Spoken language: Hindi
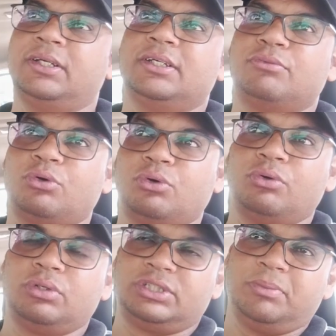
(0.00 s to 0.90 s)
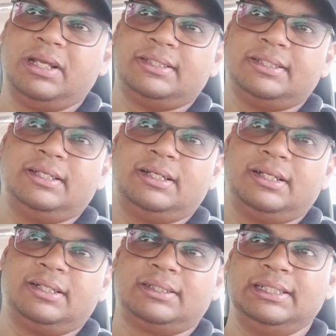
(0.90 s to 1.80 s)
वो शिमला से
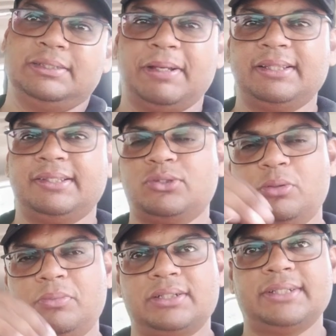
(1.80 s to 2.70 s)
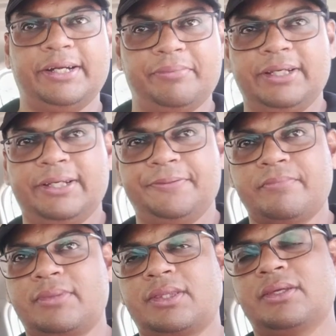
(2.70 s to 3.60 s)
तीस पैंतीस किलोमीटर साइड में है
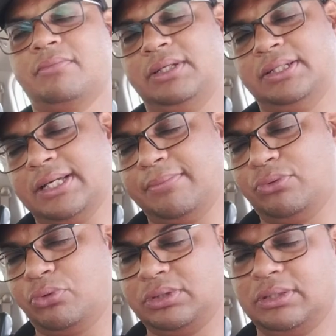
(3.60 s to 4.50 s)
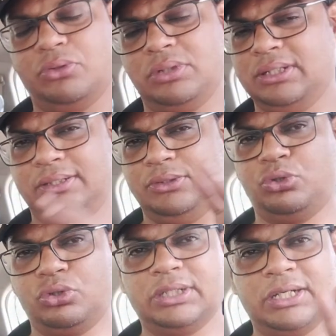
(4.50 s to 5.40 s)
मीन्स आप रोड रोड
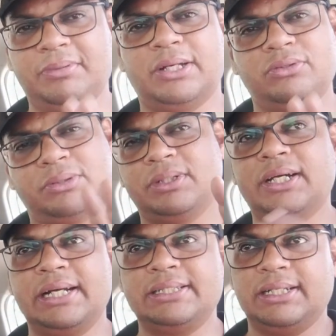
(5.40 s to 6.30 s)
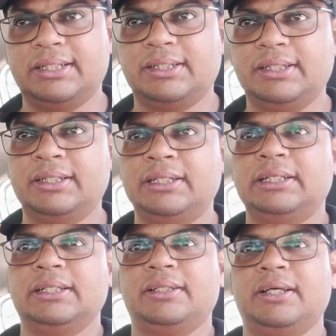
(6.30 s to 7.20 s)
जो जो जगह बता रहा हो सब जगह गाड़ी चली जाती है
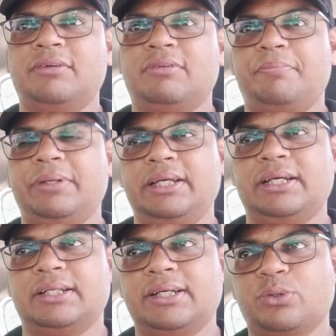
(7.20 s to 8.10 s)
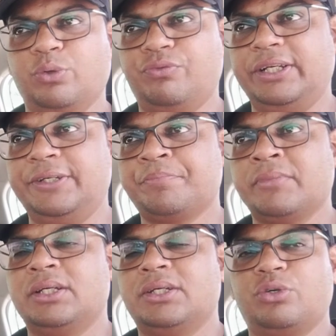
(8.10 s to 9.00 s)
देन वहाँ पे एक आता है कुफरी
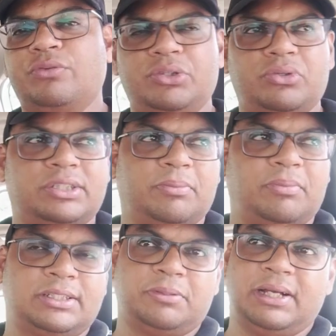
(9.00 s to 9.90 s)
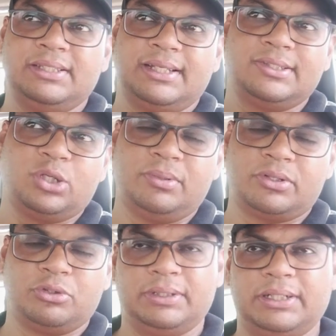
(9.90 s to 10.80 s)
कुफरी जो है शिमला से बाईस तेईस
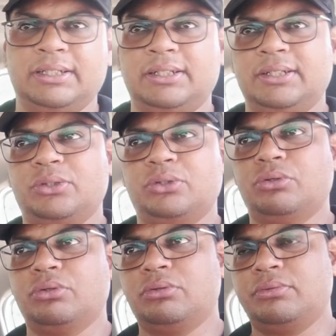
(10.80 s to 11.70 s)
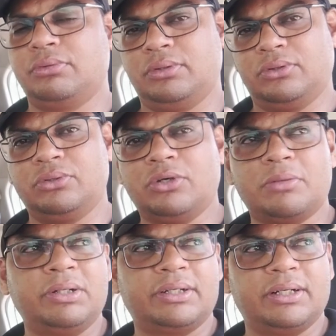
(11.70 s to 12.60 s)
किलोमीटर ऊपर है तो
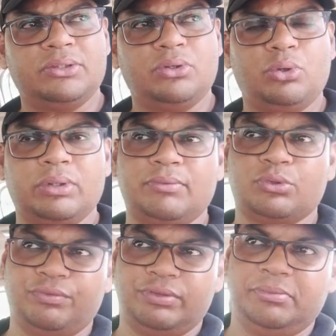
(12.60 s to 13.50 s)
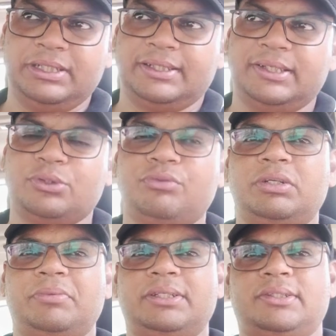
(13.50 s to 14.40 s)
नॉर्मल जो लोग हैं वो कुफरी भी जाते हैं
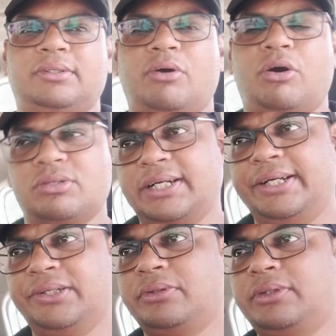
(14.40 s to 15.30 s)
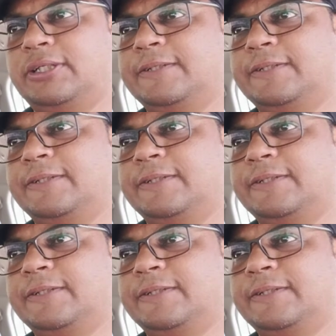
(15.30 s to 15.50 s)
कुफरी में जैसे हॉर्स राइडिंग होती है